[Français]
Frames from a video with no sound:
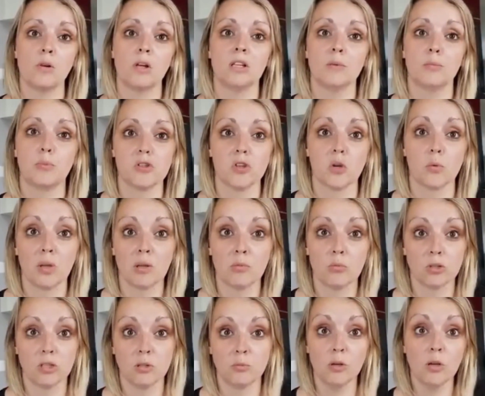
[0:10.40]
jeune maman
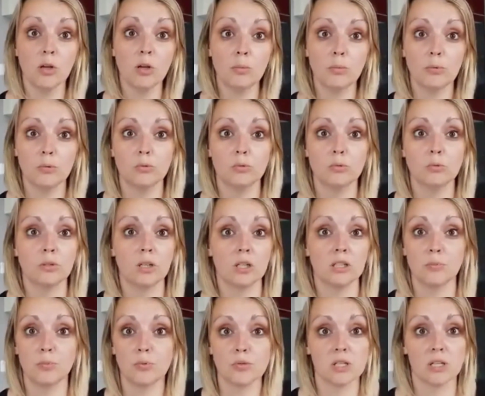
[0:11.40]
qui avait passé un
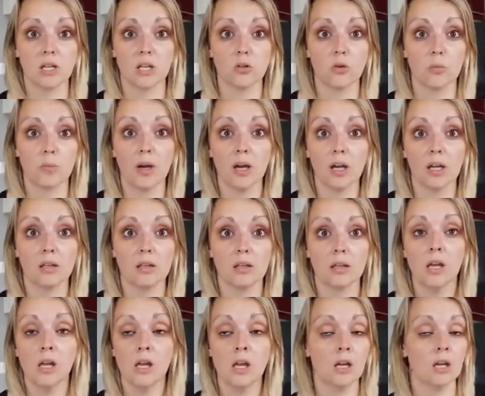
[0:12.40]
appel bouleversant
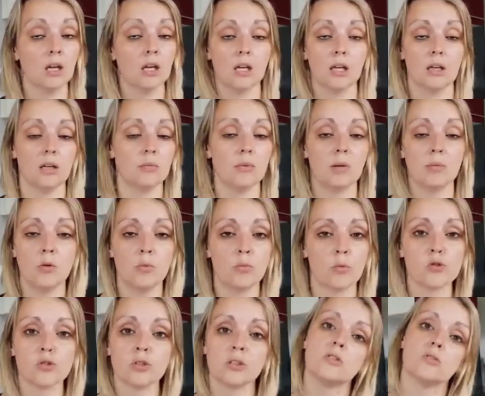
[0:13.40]
après le vol de la
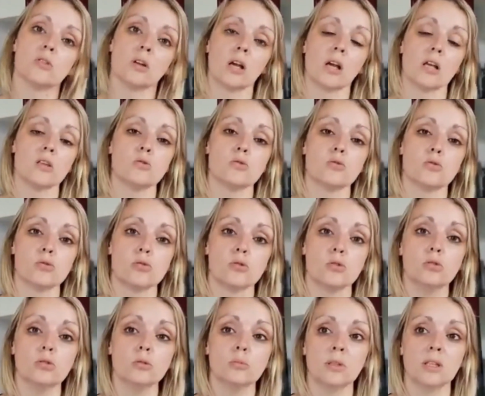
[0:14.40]
poussette
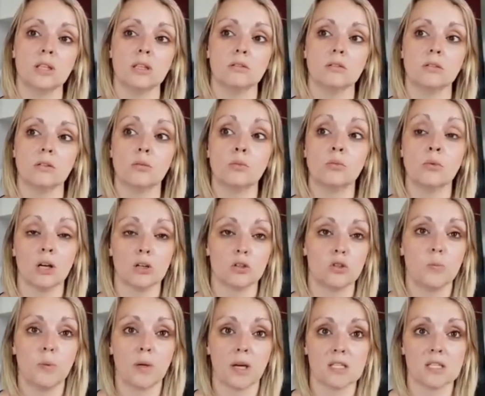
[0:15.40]
d'Enzo, son
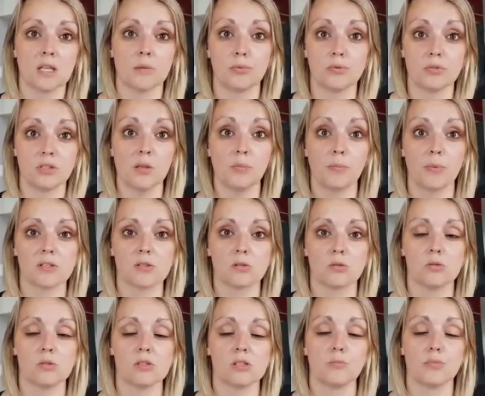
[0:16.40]
fils handicapé,
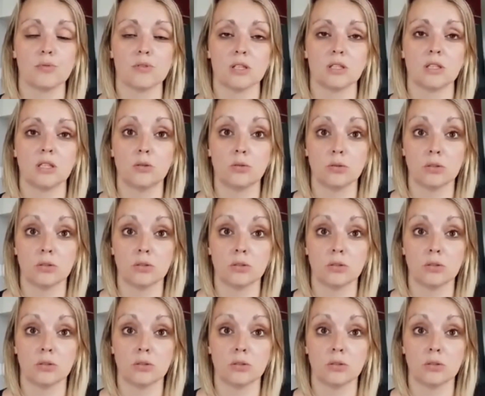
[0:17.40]
le 9 juin